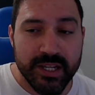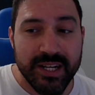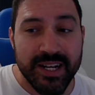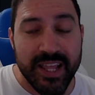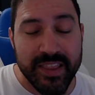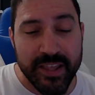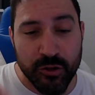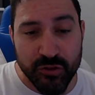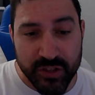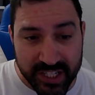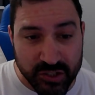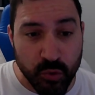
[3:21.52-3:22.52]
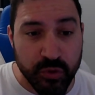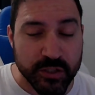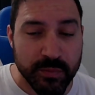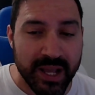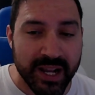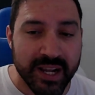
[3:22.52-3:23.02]
le dieron tres
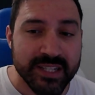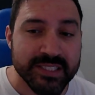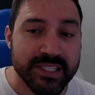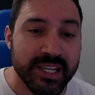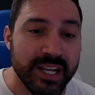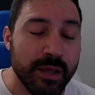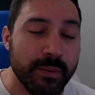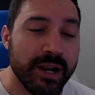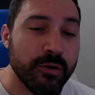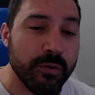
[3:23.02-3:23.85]
luces blancas y le,